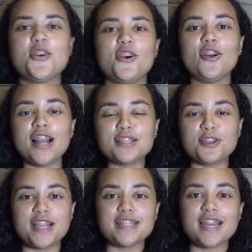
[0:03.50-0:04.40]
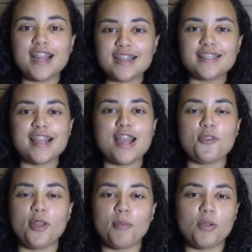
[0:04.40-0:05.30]
Hola, soy Yesenia García y
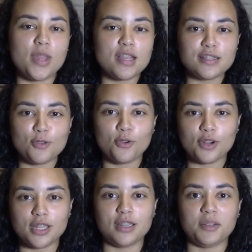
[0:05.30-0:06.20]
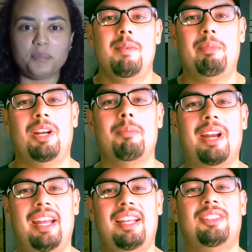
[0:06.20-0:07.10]
toda mi vida ha sido gordita. Mi
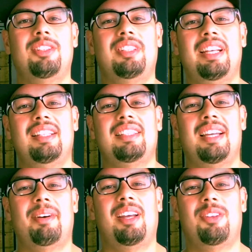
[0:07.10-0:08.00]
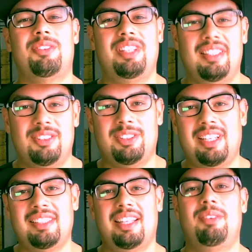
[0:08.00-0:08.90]
nombre es Héctor 30, he bajado
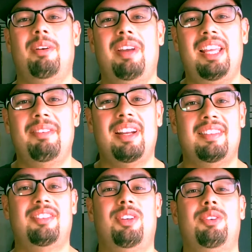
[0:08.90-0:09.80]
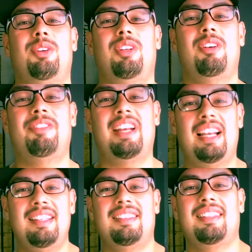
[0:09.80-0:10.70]
139 libras y soy uno de los
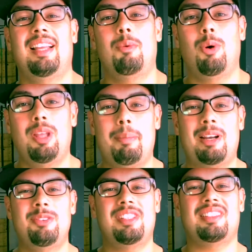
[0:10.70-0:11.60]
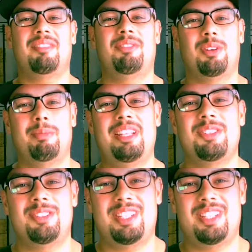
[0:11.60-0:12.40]
finalistas del Palusa Transformation